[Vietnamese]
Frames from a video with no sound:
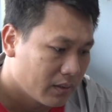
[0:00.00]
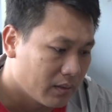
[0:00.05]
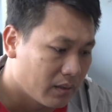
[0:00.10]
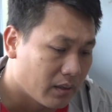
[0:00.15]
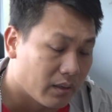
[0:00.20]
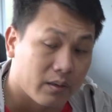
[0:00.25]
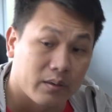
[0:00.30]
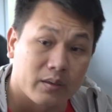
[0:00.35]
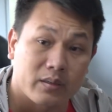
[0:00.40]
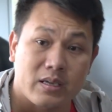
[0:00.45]

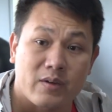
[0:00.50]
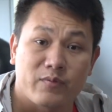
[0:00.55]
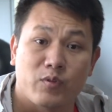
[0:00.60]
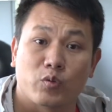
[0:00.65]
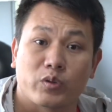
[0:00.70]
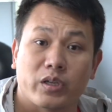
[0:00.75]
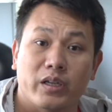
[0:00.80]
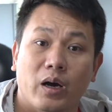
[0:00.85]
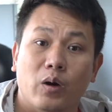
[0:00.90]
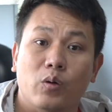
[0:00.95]
à, trang
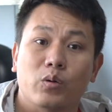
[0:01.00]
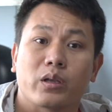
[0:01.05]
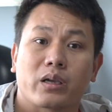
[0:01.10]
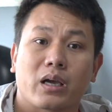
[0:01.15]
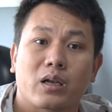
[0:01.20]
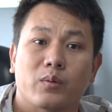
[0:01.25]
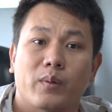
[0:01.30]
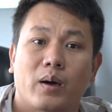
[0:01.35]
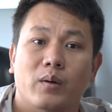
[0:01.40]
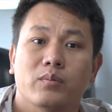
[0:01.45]
phục thi đấu thì
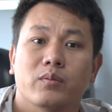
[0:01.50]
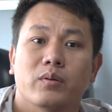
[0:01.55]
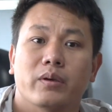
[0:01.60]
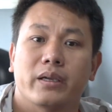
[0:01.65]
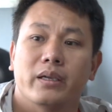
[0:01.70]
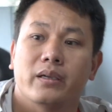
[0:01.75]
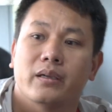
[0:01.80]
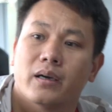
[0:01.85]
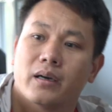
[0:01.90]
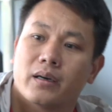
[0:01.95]
các đội bóng
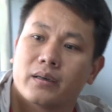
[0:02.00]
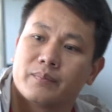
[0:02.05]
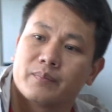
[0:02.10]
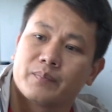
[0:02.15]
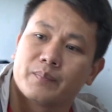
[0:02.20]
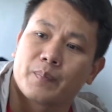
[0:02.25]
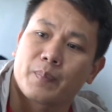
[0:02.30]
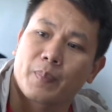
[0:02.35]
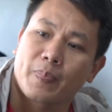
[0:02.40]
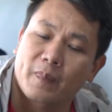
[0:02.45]
ý,
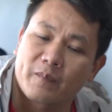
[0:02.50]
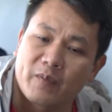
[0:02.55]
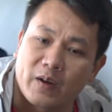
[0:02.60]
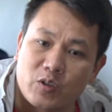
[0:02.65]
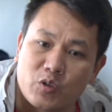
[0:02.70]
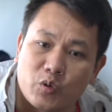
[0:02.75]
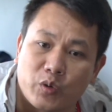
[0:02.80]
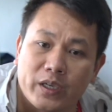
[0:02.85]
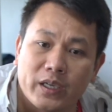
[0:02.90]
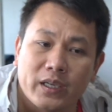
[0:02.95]
phải
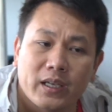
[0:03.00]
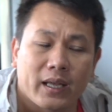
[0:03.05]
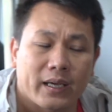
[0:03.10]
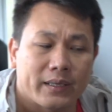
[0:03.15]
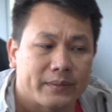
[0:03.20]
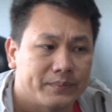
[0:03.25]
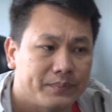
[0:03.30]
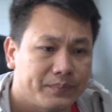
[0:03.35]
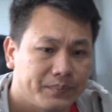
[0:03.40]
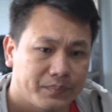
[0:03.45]
chú ý là